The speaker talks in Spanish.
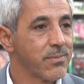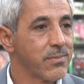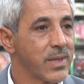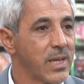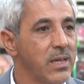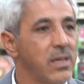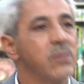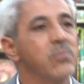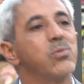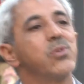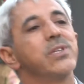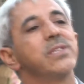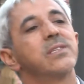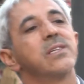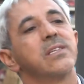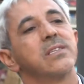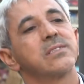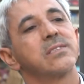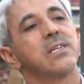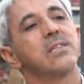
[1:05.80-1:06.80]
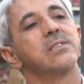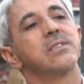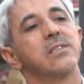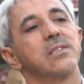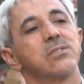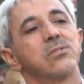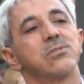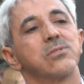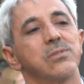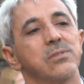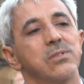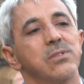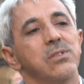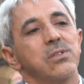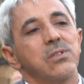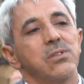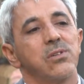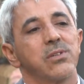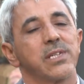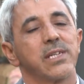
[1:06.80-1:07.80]
Es muy interesante eso,
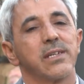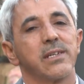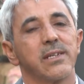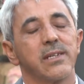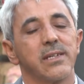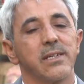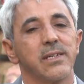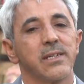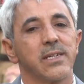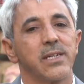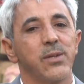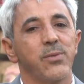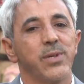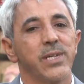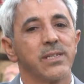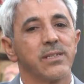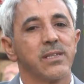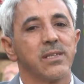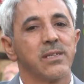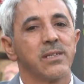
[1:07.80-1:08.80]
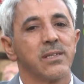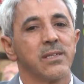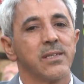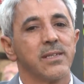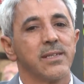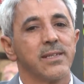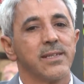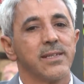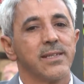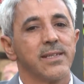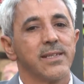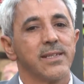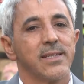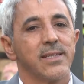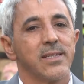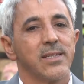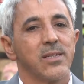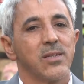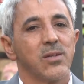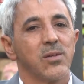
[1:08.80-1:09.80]
lo que escribiste,
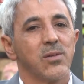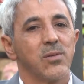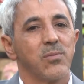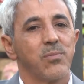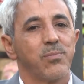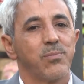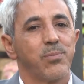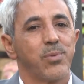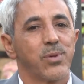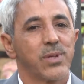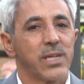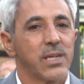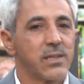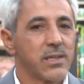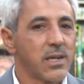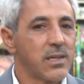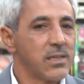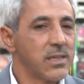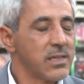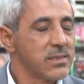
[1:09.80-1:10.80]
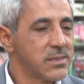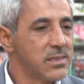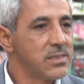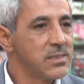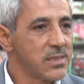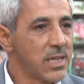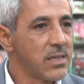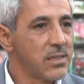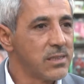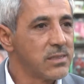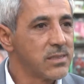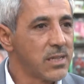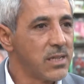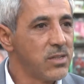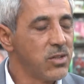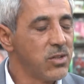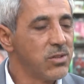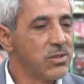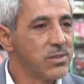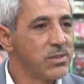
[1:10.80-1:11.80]
porque en realidad sí
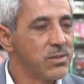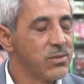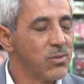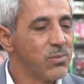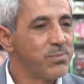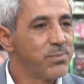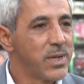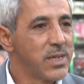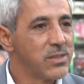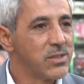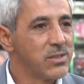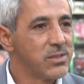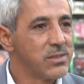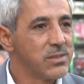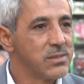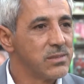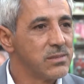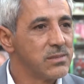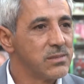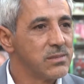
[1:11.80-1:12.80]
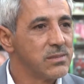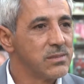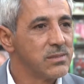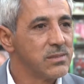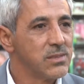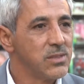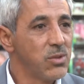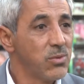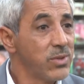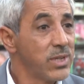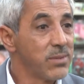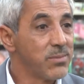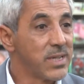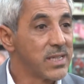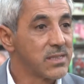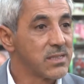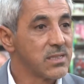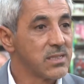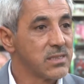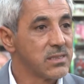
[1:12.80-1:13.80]
salió un paro y hubo una
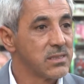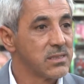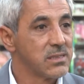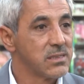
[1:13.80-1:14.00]
marcha.